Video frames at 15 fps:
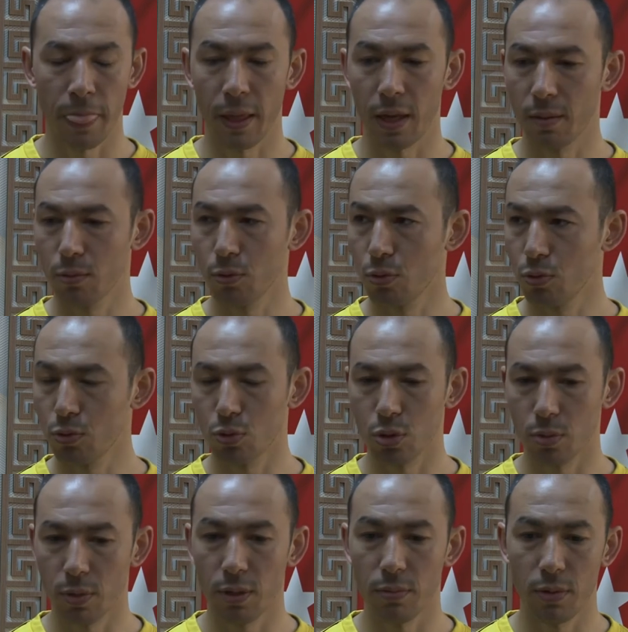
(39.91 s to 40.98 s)
hem Oğuz
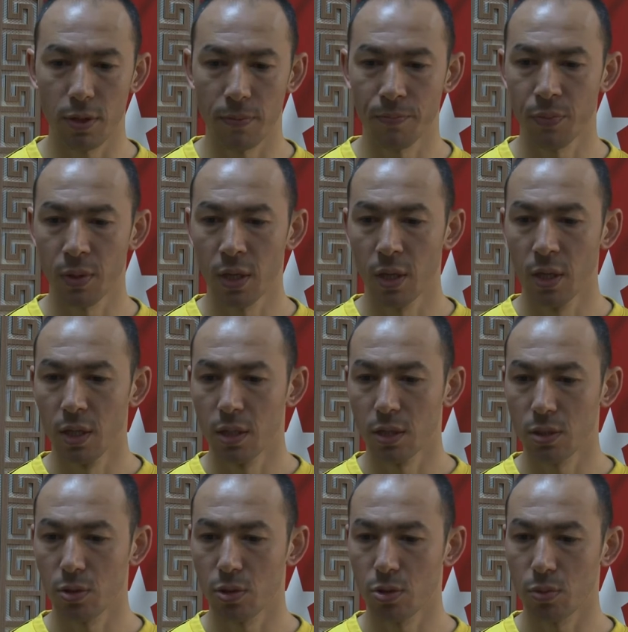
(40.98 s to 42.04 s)
Hocam'a hem de
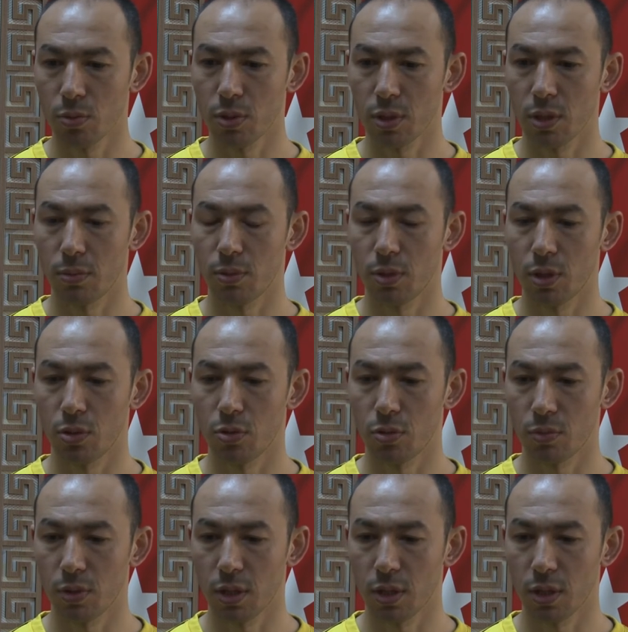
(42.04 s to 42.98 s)
Rıza Hocam'ı da tebrik ediyorum.